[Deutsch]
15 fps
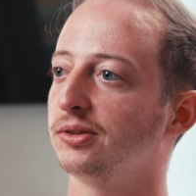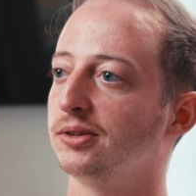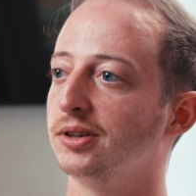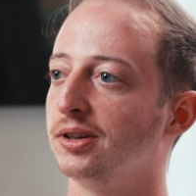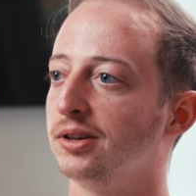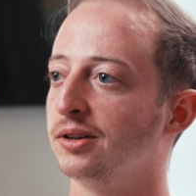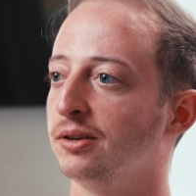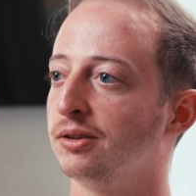
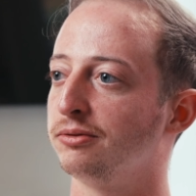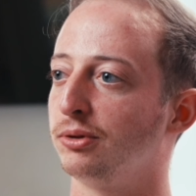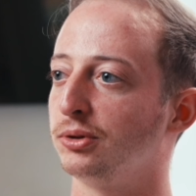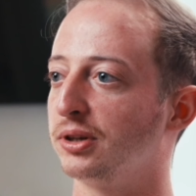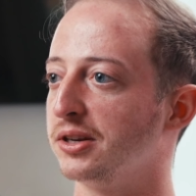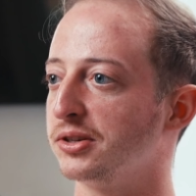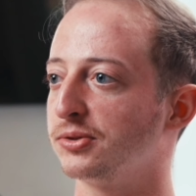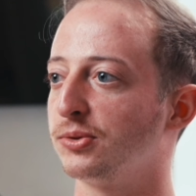äh, von
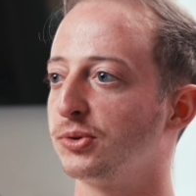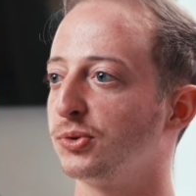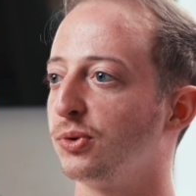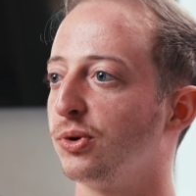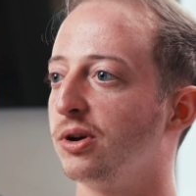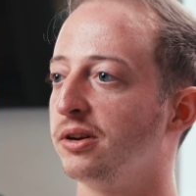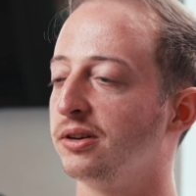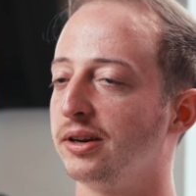Gästen zu
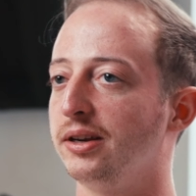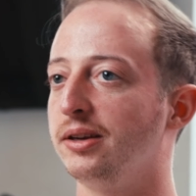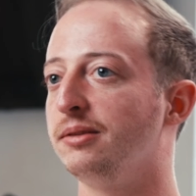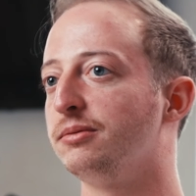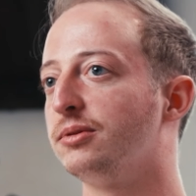hören, hey,